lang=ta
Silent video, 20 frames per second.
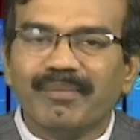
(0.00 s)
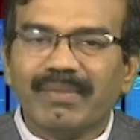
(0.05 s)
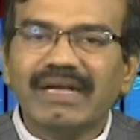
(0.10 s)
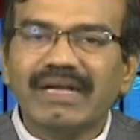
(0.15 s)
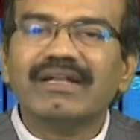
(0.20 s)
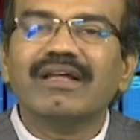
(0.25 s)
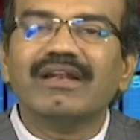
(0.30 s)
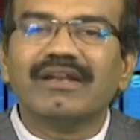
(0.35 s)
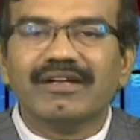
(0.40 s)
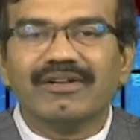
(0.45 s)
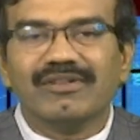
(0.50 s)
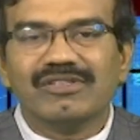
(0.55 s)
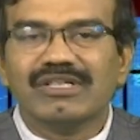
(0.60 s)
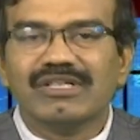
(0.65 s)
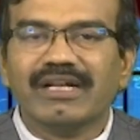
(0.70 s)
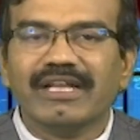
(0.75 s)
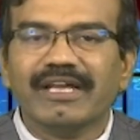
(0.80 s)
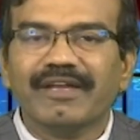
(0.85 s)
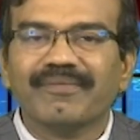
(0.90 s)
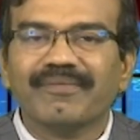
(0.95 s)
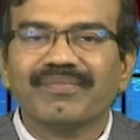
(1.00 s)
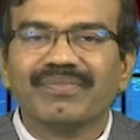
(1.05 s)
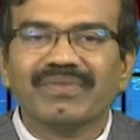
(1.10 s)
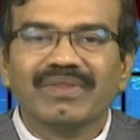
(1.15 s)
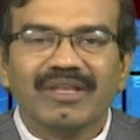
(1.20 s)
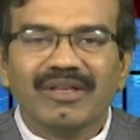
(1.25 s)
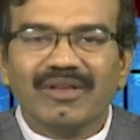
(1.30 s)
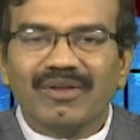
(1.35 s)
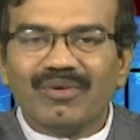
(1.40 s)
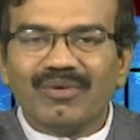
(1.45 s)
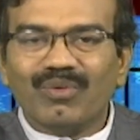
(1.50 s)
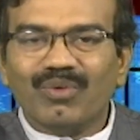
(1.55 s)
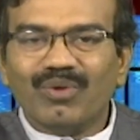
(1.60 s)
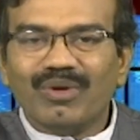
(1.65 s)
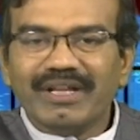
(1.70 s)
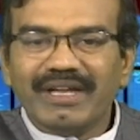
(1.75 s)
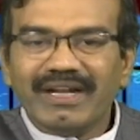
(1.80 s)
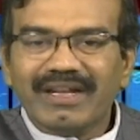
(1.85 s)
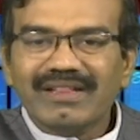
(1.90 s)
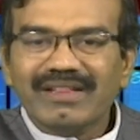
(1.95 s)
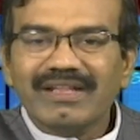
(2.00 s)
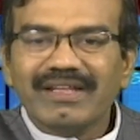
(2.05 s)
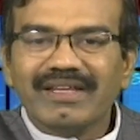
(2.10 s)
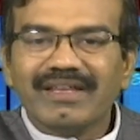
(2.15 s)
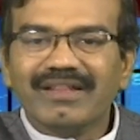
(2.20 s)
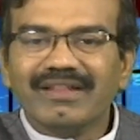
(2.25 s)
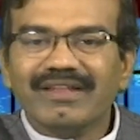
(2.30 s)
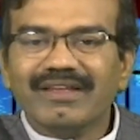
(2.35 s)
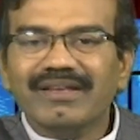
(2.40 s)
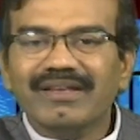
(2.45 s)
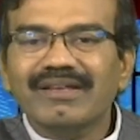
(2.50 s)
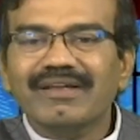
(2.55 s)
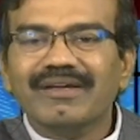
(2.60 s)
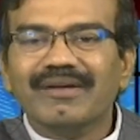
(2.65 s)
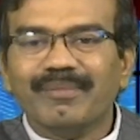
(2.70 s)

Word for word: மண் அல்றன்னு வச்சுங்களேன் ஒரு இடத்துல இருந்து